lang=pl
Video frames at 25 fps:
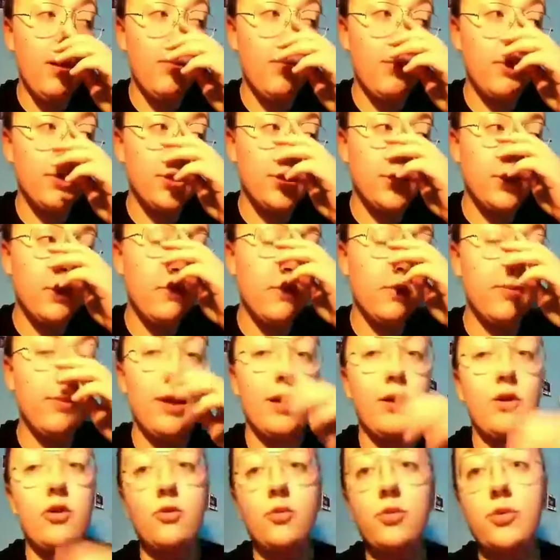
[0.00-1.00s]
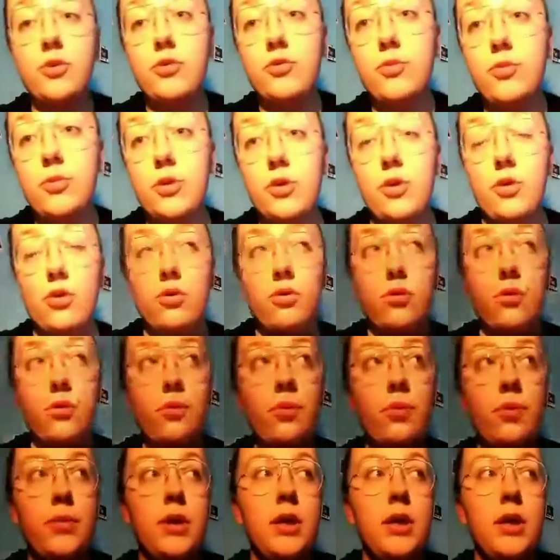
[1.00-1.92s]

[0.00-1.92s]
Może się dowiemy jakoś w przyszłym tygodniu.